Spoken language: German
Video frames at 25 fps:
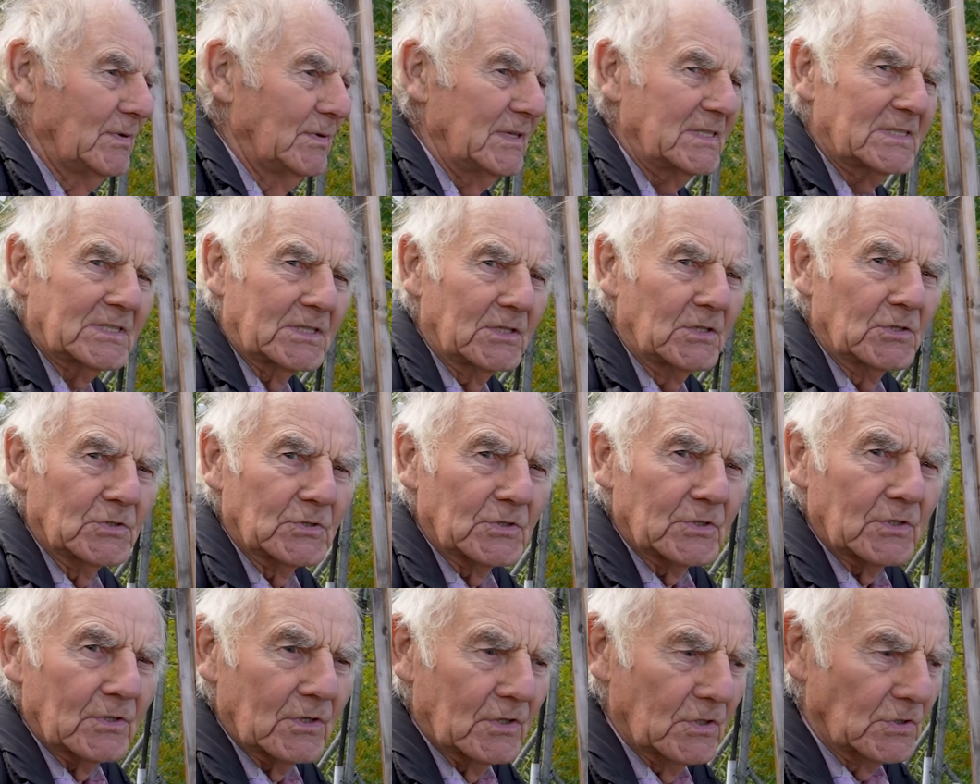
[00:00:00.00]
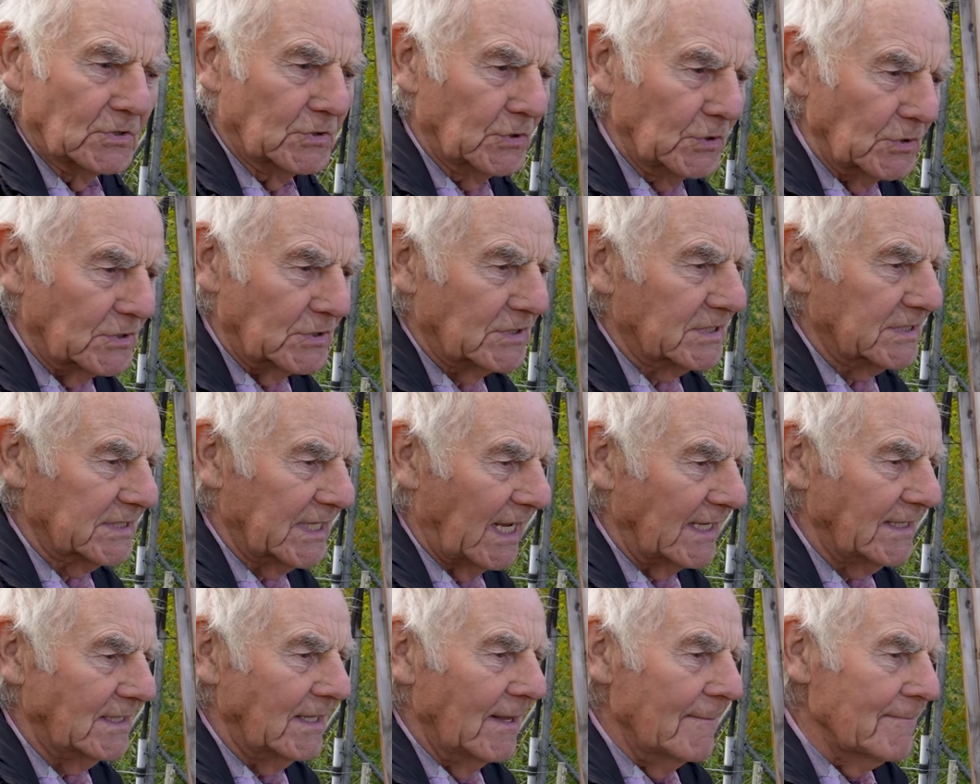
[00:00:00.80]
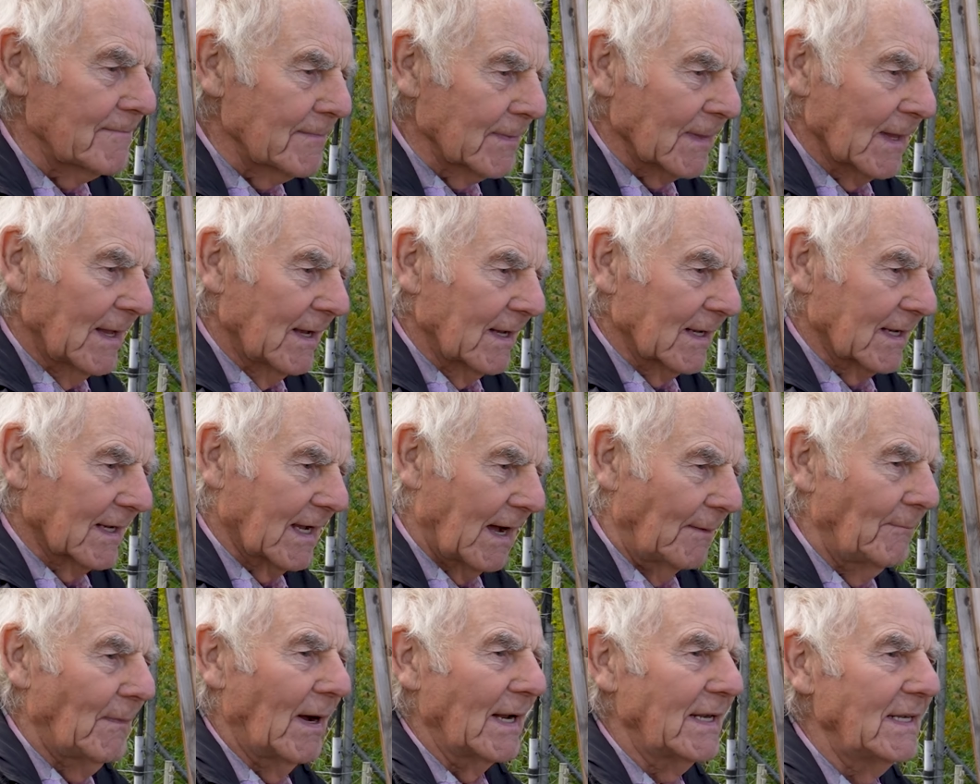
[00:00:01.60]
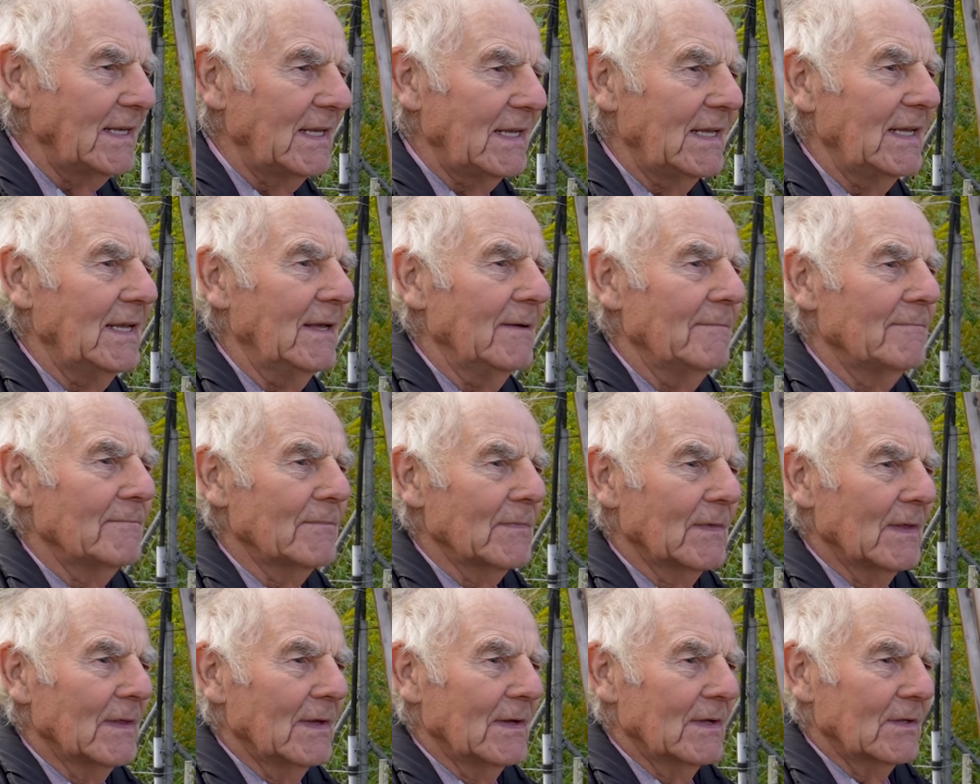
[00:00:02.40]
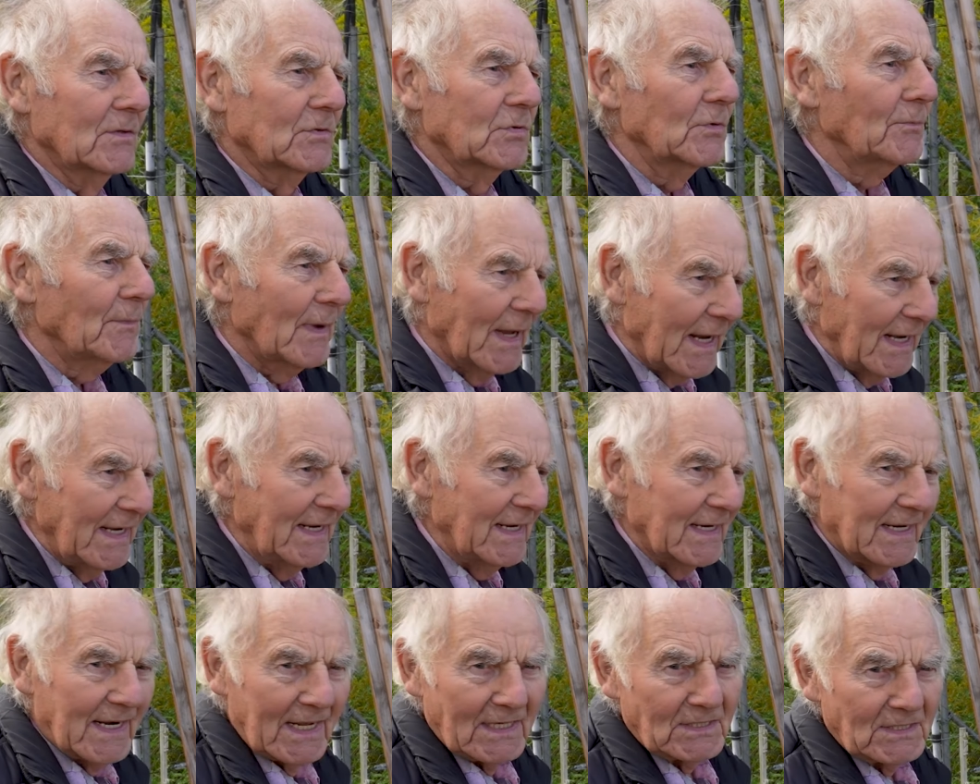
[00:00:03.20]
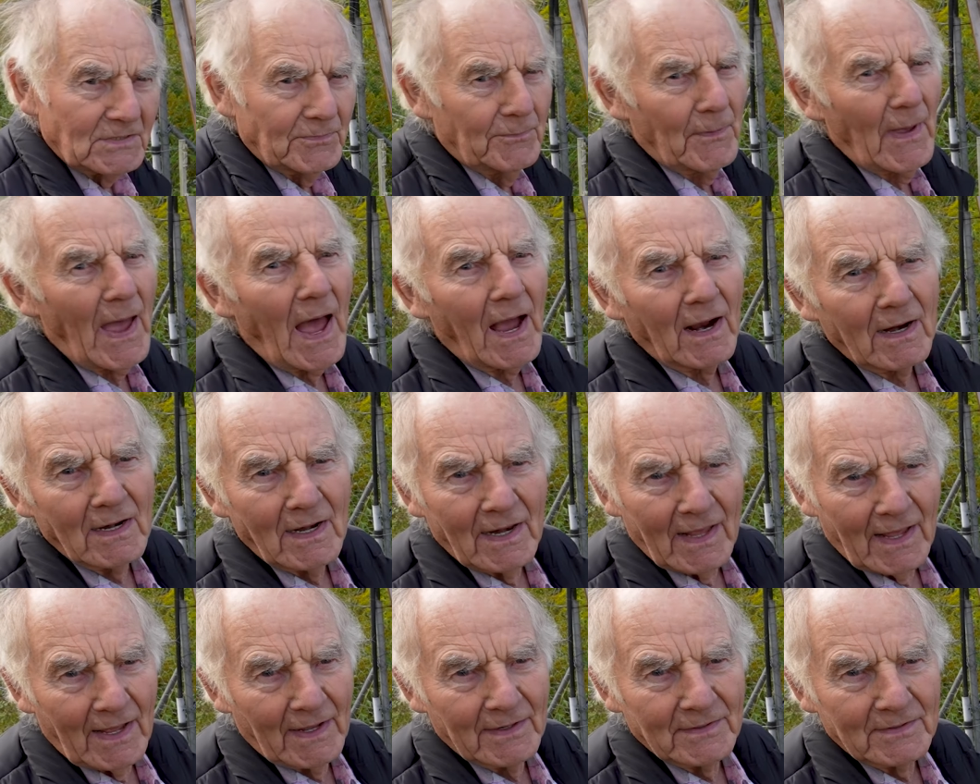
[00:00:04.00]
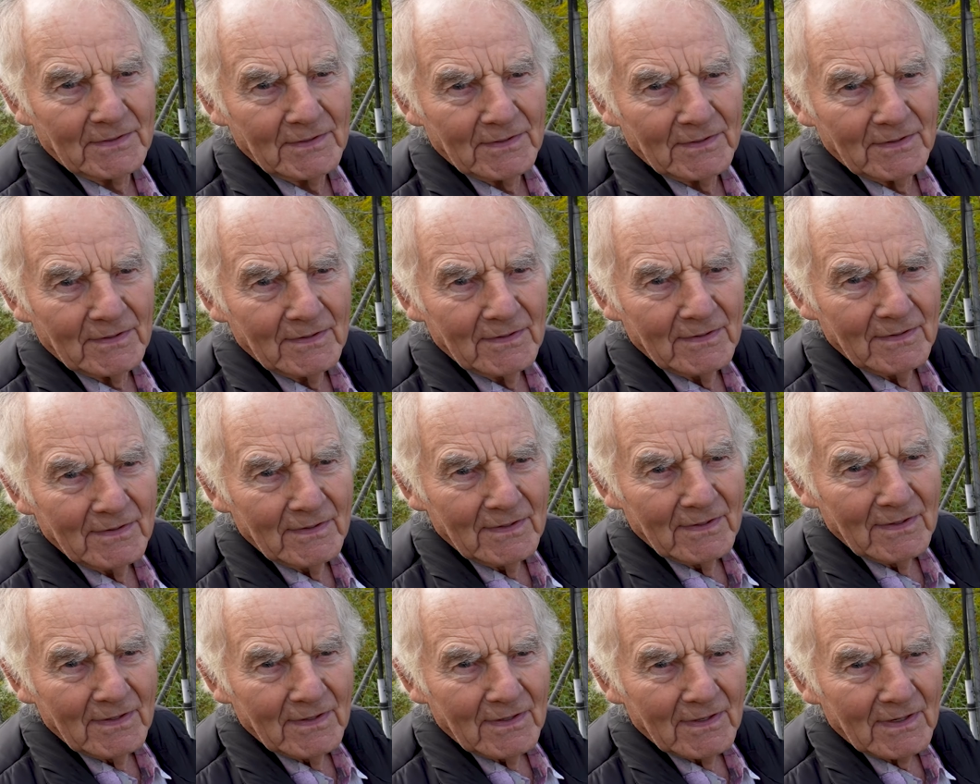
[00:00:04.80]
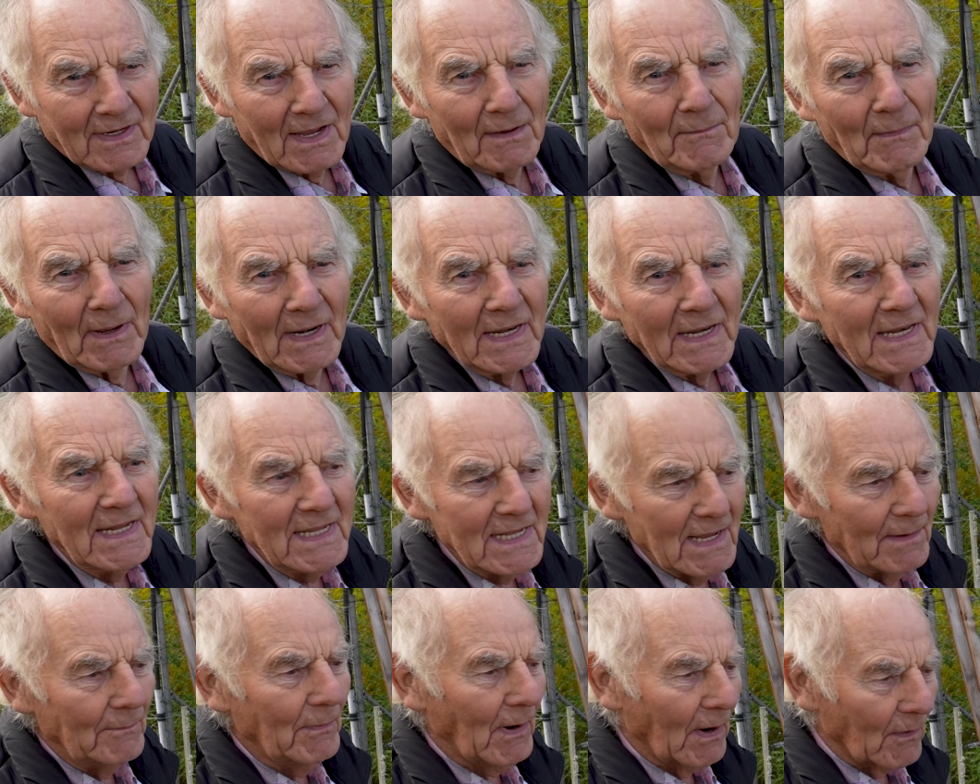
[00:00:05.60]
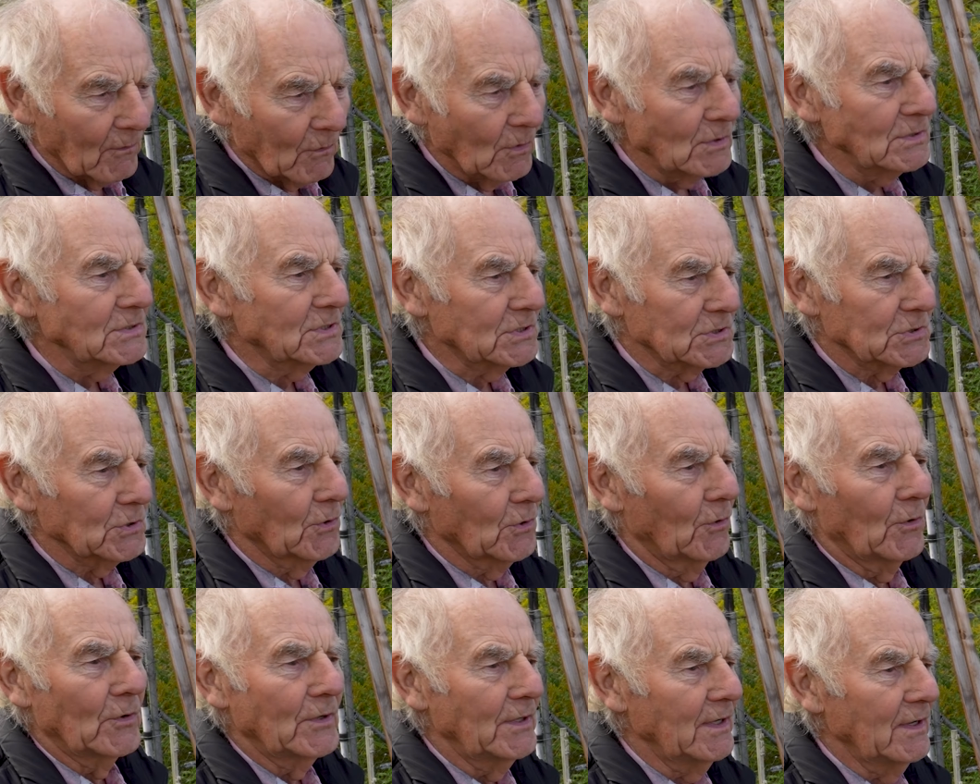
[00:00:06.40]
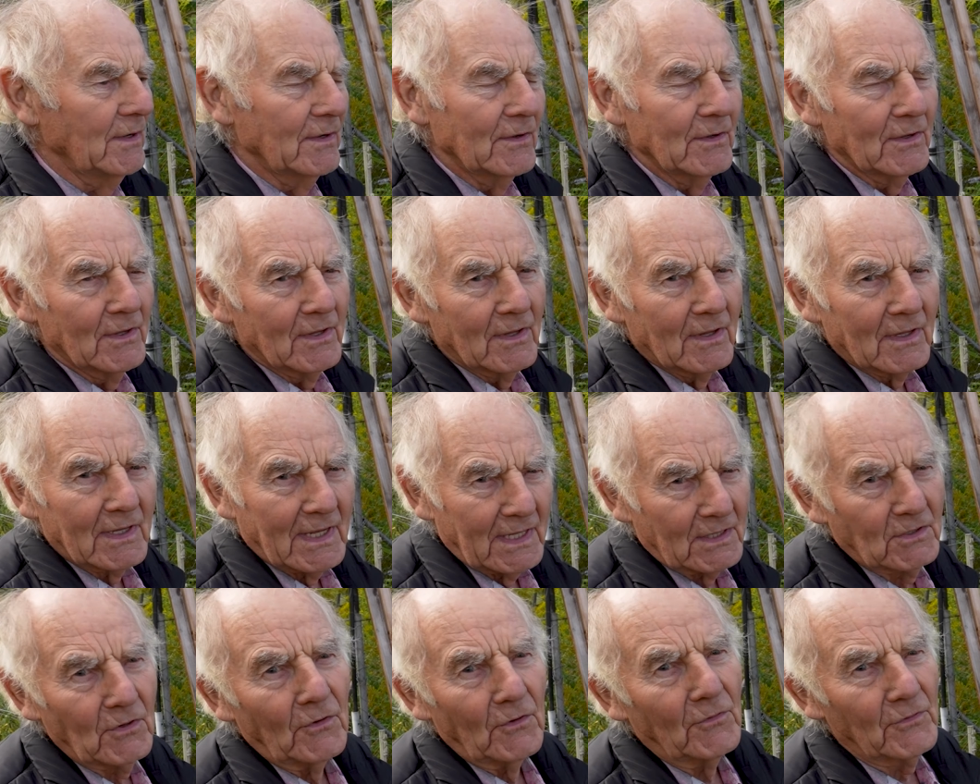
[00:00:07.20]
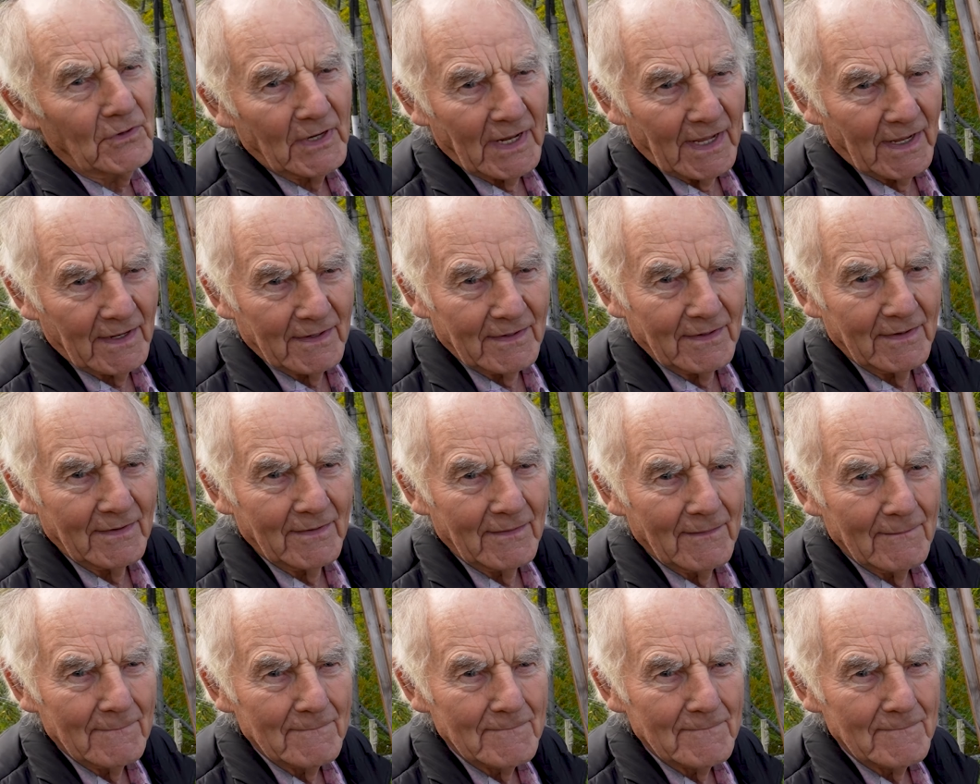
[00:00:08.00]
bis geschützt hat, kann man die zum Ende der Spargelernte, kann man hier bei uns schon Kartoffeln ernten.